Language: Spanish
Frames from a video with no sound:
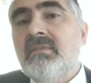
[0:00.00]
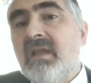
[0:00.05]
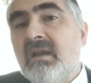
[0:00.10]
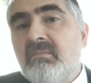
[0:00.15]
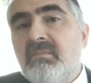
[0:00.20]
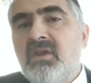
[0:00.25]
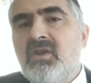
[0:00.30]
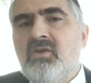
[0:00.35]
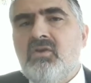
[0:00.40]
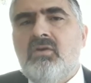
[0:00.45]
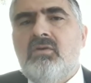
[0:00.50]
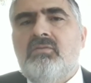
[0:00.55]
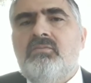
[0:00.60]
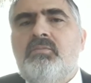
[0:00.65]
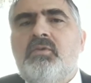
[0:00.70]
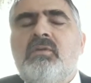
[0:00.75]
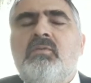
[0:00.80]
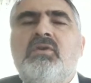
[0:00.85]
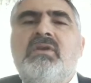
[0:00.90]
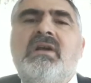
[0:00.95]
del millón
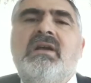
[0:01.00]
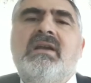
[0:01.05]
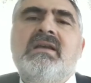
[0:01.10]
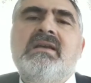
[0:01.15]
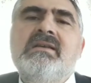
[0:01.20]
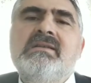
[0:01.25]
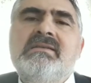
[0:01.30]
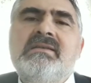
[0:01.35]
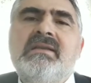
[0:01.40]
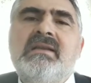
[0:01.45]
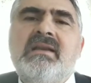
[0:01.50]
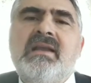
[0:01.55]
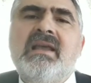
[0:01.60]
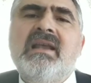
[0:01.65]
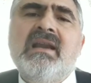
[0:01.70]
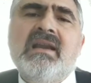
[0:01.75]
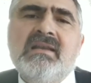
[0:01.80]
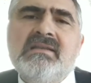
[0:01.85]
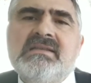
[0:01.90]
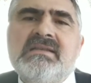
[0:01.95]
podemos llegar a decir,
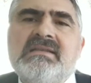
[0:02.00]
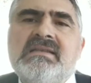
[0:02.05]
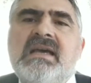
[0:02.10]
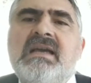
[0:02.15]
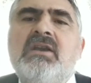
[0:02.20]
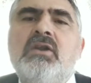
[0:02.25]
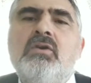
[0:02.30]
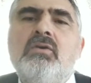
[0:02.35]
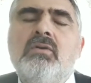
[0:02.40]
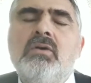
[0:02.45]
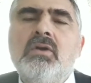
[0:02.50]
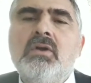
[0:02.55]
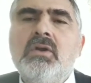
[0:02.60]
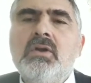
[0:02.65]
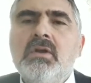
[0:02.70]
era necesario